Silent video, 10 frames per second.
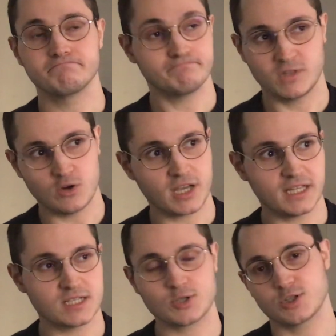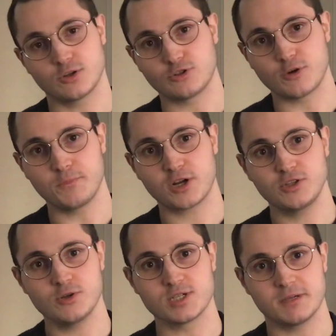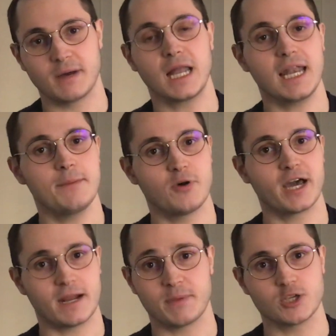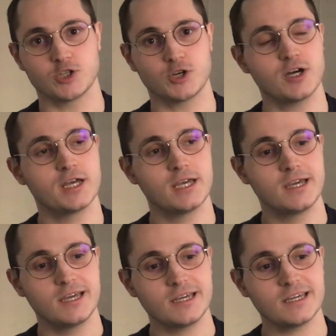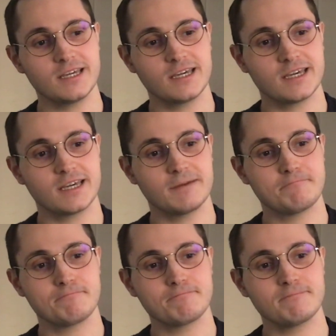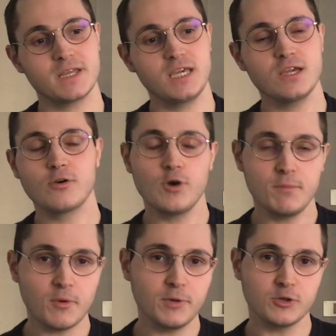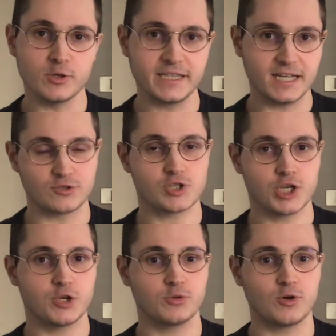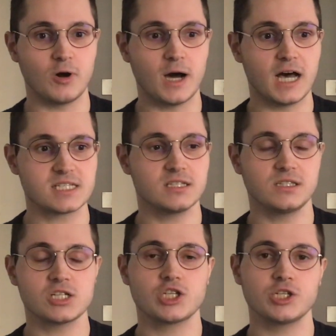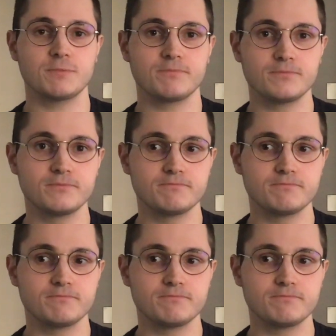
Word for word: Non che adesso siano troppo radiosi, ma all'epoca era peggio. E ehm, in quel momento il teatro ci aiutò a sentirci